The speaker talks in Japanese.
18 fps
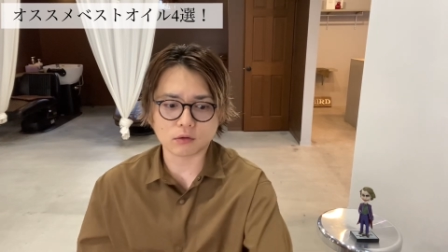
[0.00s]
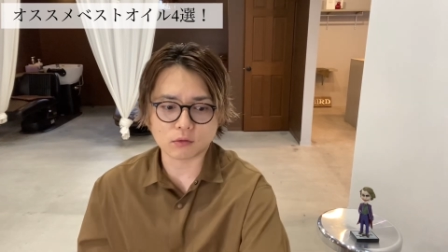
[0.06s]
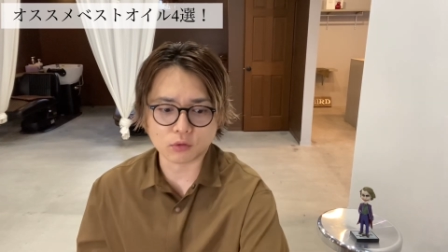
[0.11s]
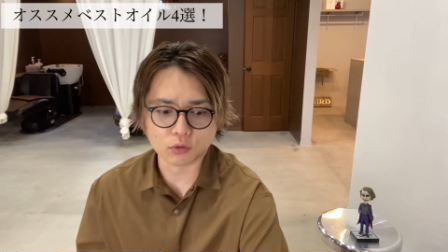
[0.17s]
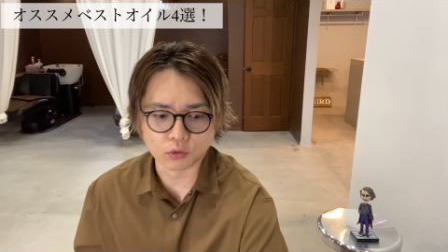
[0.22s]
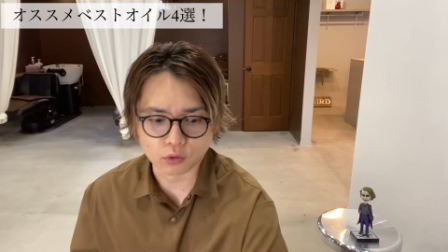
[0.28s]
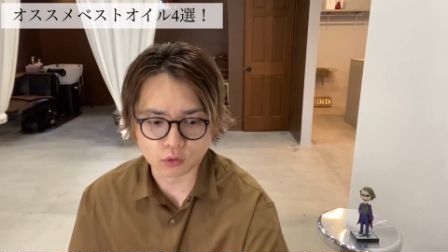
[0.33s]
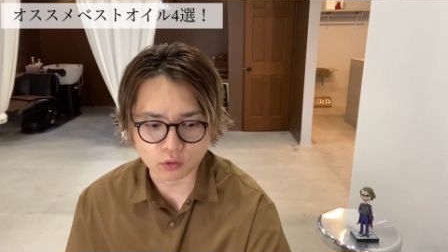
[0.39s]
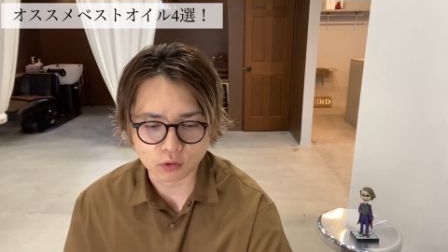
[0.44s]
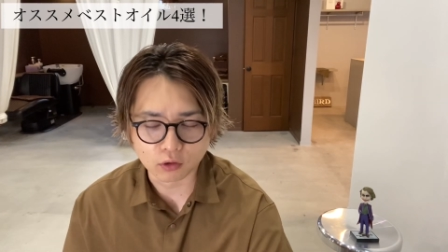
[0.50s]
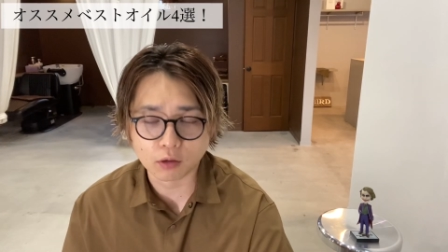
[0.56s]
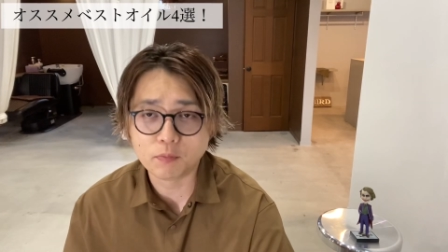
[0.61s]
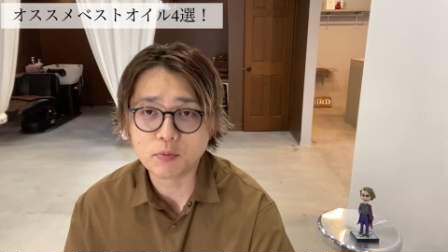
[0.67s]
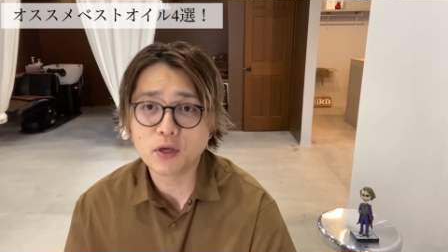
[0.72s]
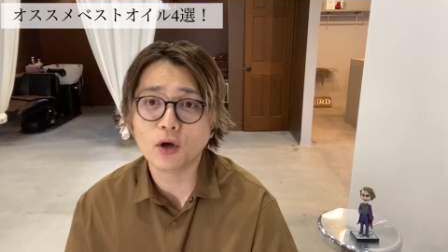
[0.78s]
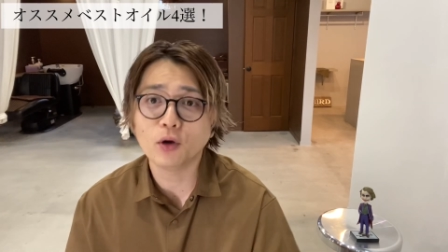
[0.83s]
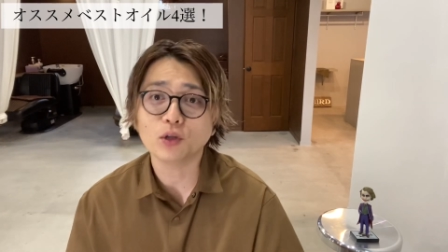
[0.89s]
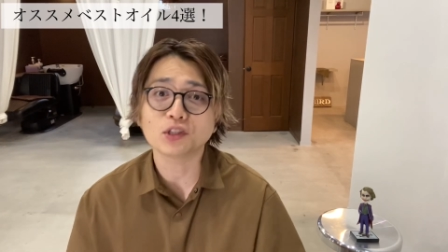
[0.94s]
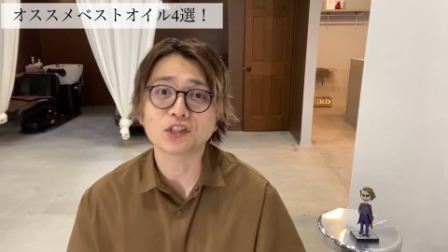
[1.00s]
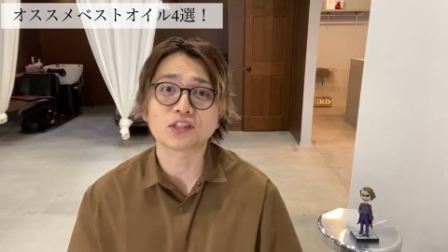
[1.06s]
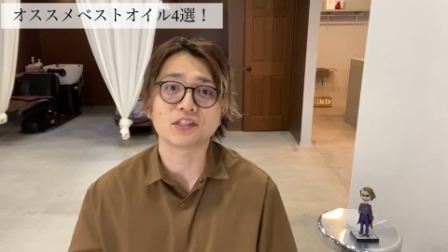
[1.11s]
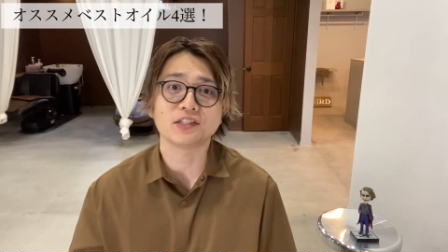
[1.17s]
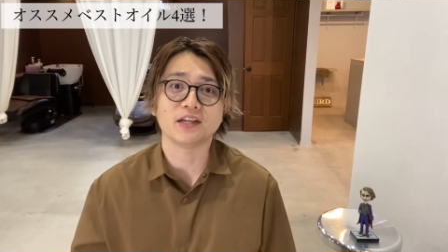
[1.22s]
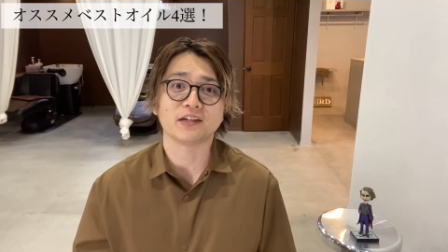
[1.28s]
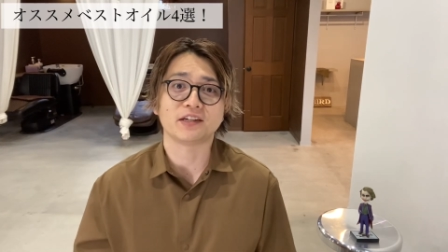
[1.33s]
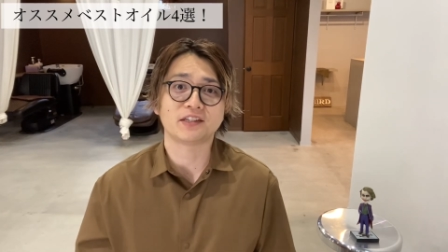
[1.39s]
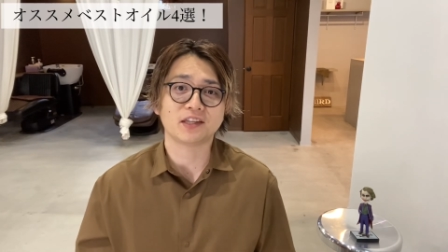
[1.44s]
この美容室
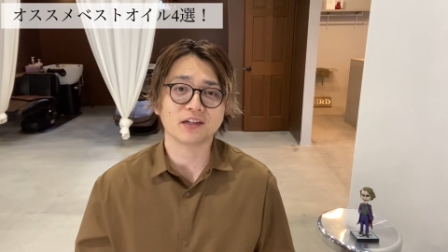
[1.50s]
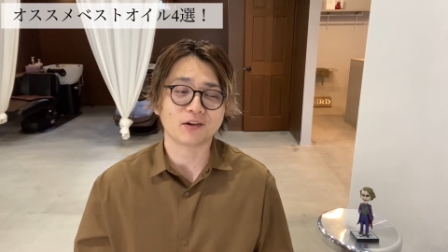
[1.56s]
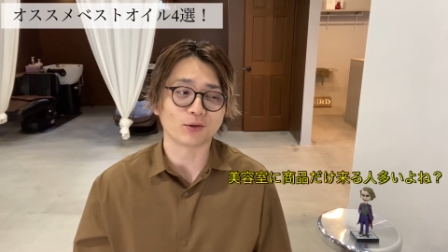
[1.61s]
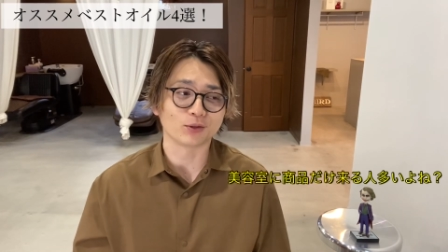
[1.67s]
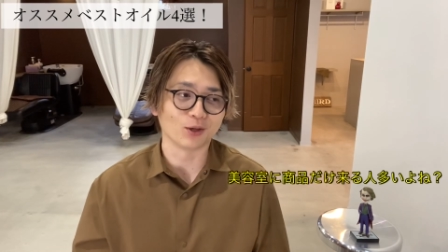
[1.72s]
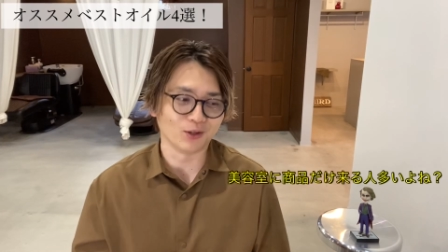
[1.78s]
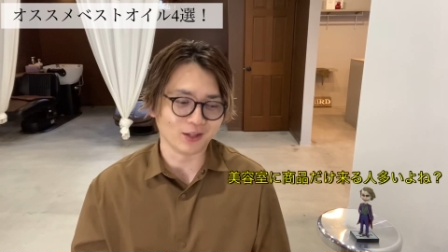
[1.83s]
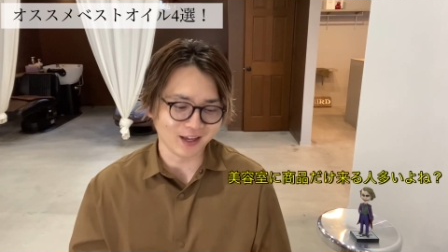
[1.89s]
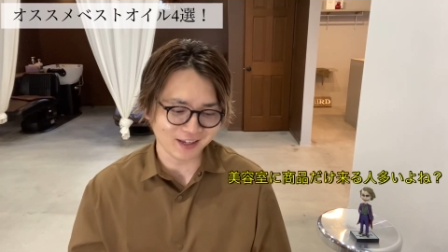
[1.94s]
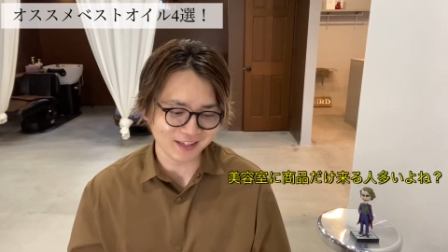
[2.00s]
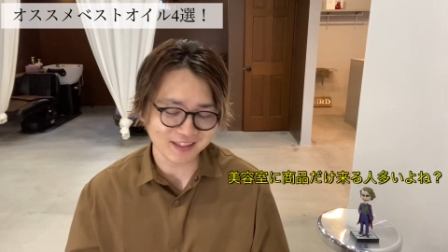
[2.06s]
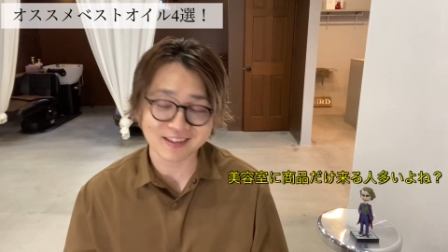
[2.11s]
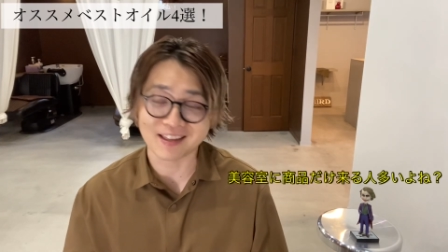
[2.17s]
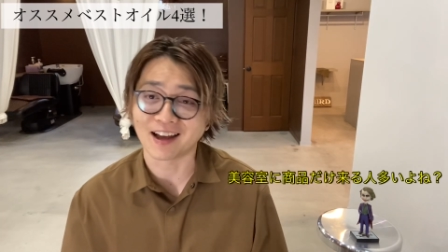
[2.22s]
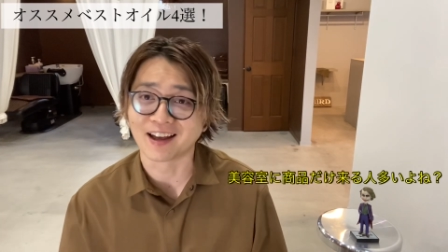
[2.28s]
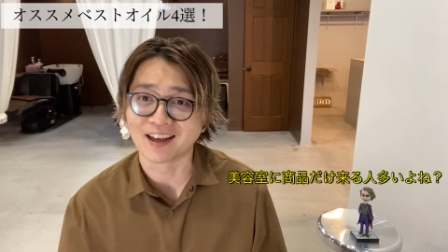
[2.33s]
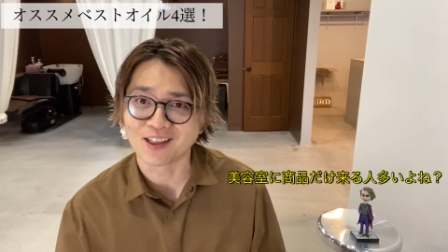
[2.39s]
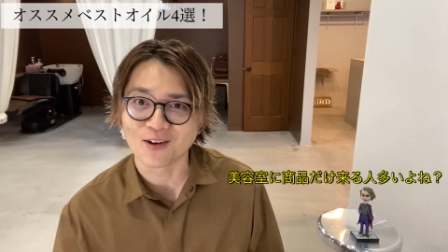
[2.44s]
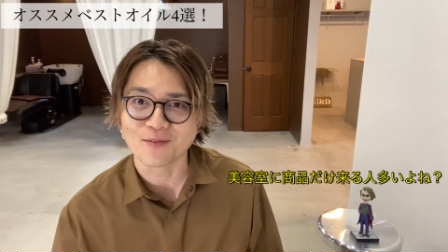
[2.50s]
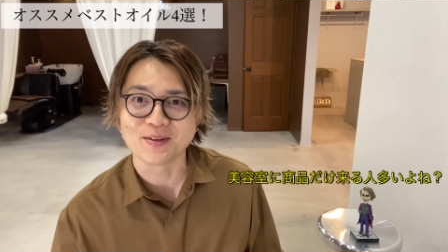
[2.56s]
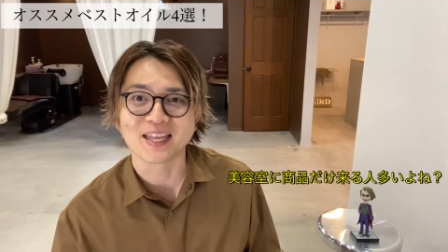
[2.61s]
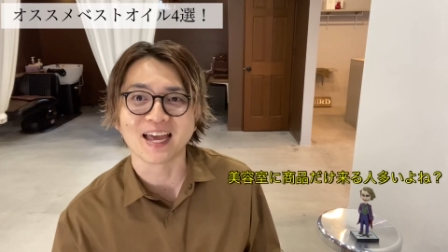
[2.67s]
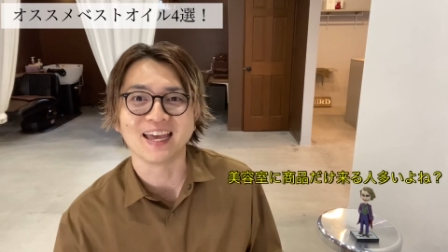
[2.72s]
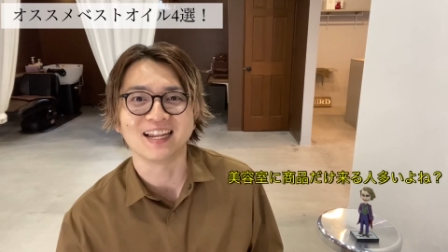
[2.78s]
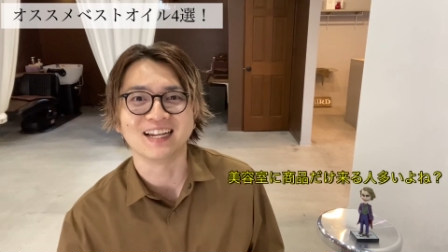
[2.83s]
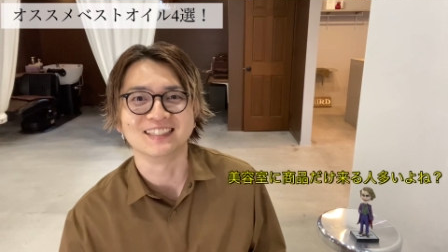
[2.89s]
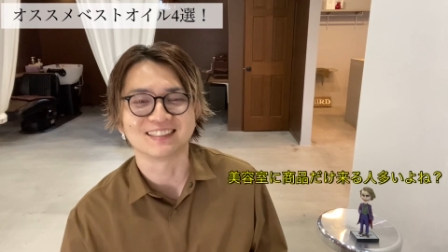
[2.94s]
には来たことないんだけどみ
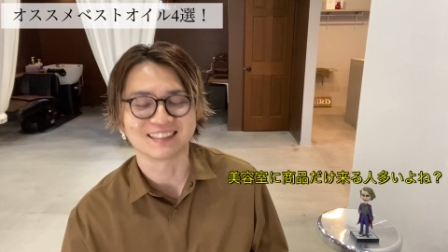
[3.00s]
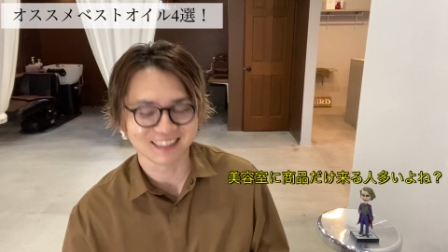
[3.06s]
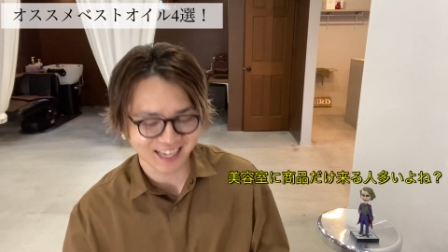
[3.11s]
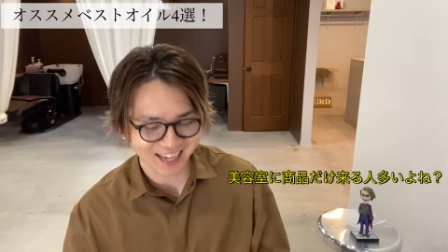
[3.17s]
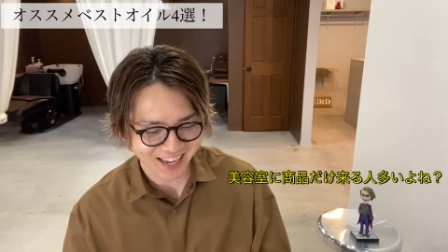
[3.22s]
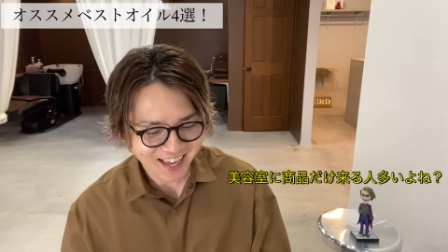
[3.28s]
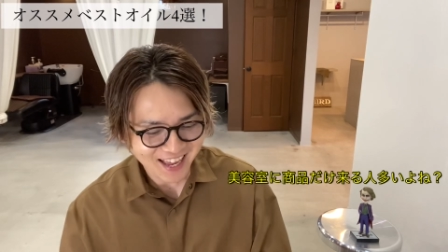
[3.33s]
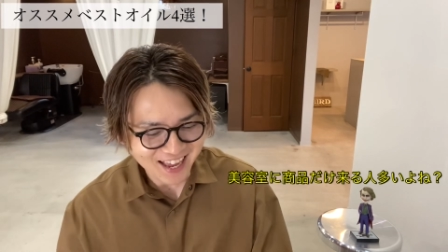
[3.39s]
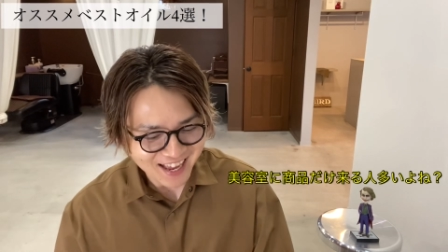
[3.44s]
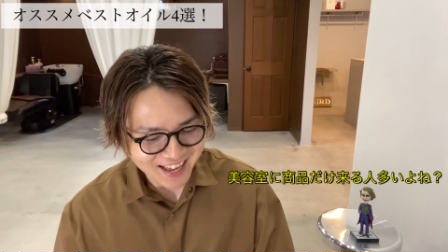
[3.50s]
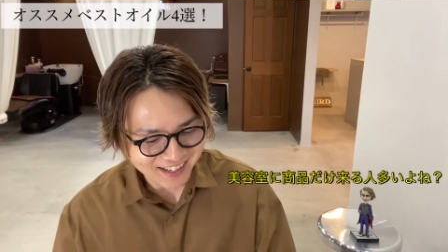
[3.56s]
たいなですね、